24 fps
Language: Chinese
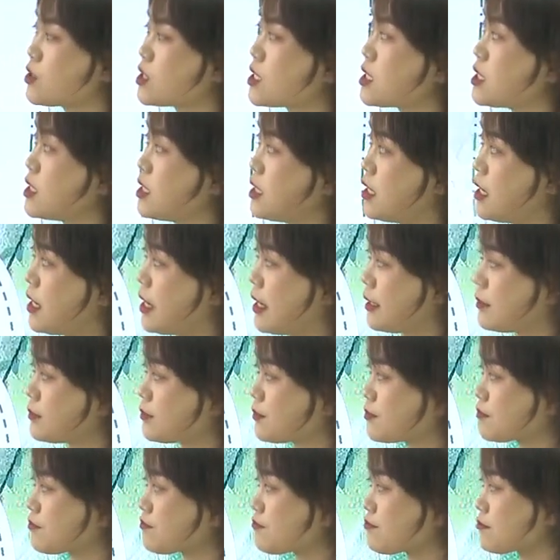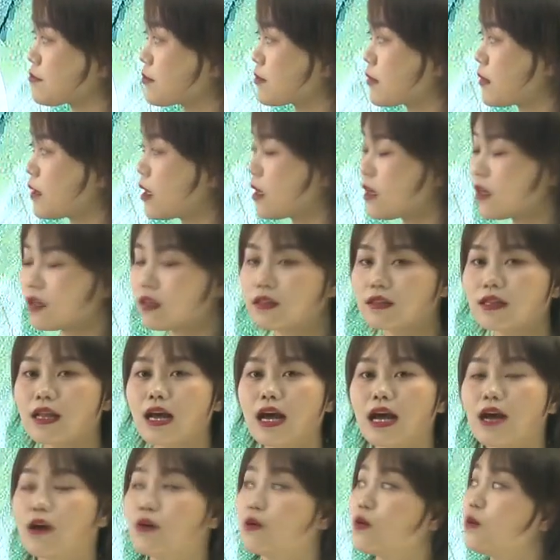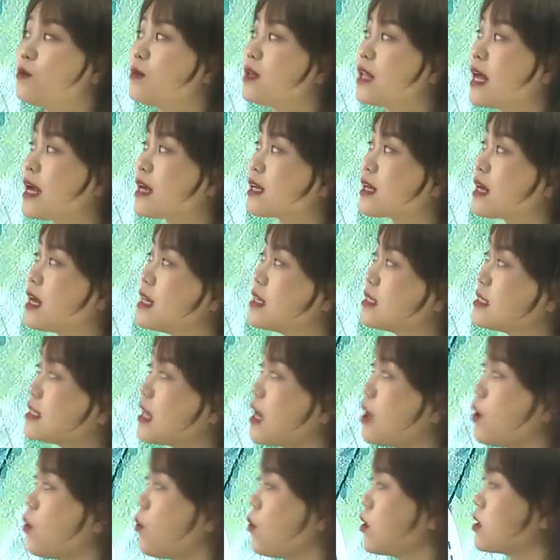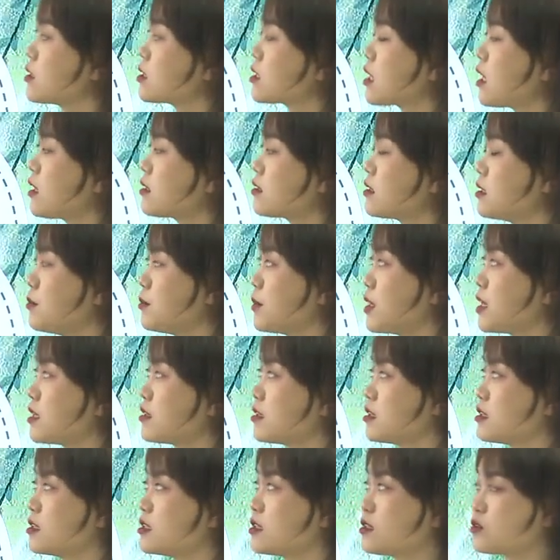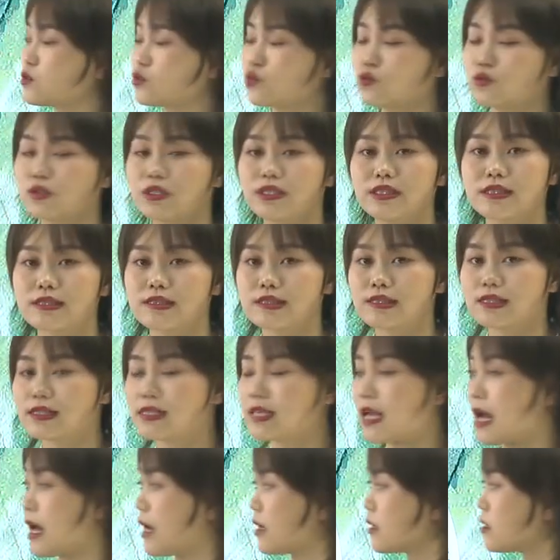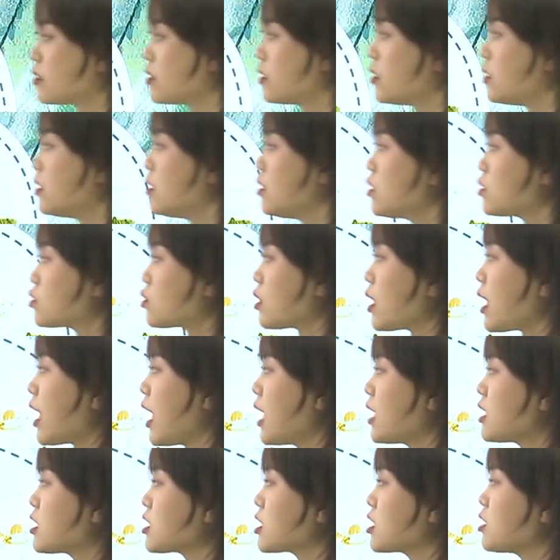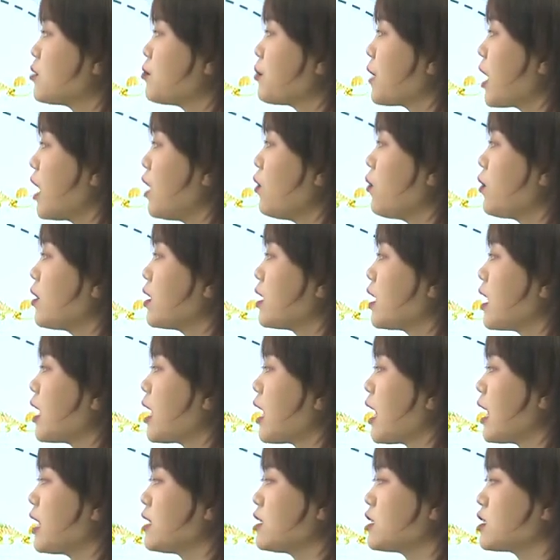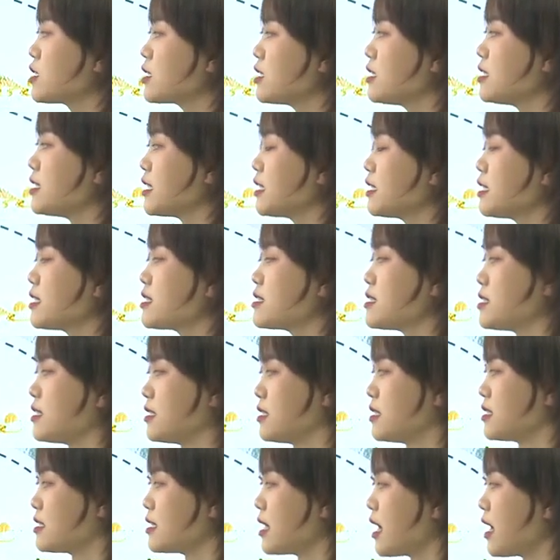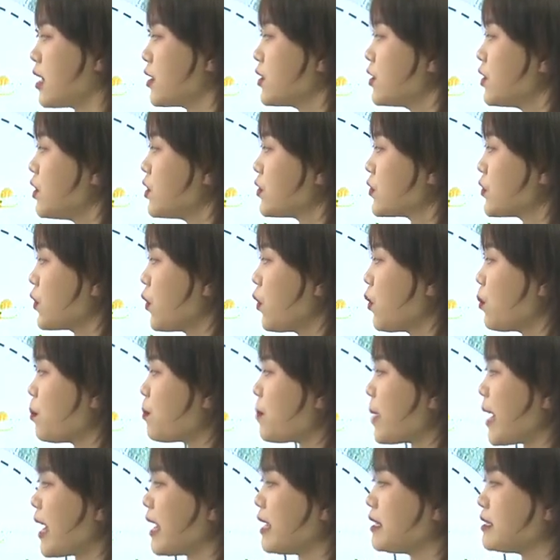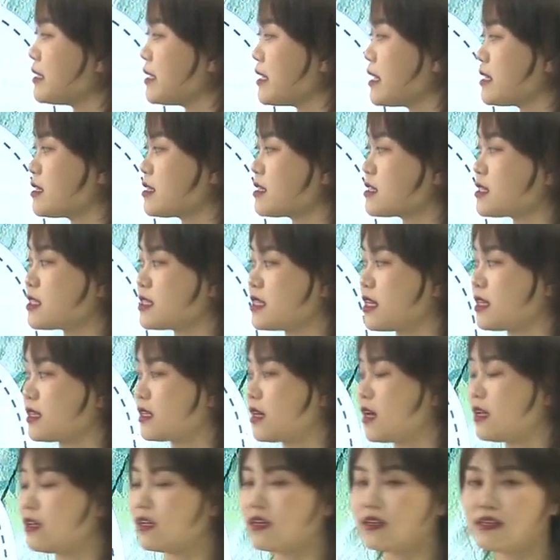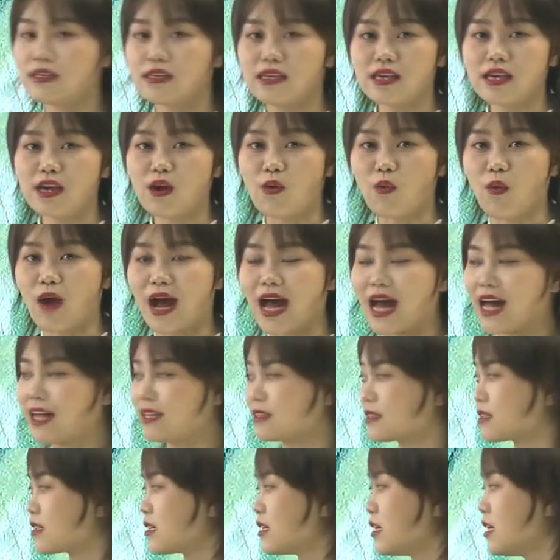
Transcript: 写。那我们来看一下文章里面的一个主题思想，说《寒食》描绘了寒食节的景象，由白天写到了夜晚，